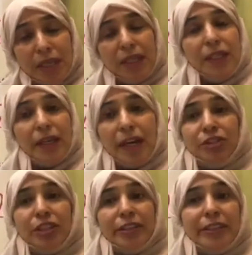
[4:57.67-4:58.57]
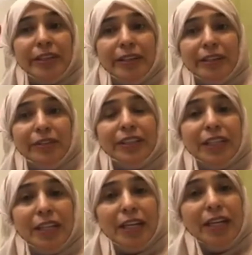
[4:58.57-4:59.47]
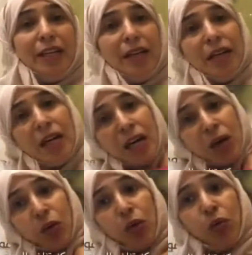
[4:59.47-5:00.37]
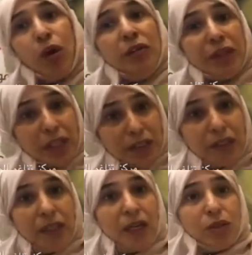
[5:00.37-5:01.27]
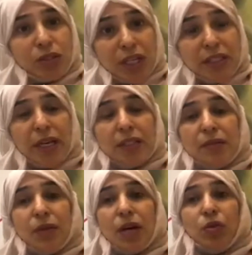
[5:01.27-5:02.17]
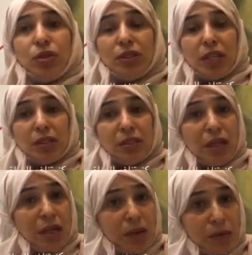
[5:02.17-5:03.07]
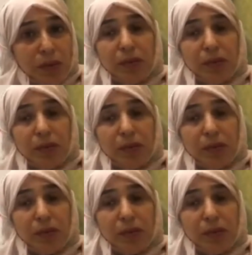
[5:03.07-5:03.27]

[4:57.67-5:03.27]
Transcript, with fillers: صحيح عشان كده يعني الفتره الاخيره وافقت الاستاذه اسماء والاستاذ آه،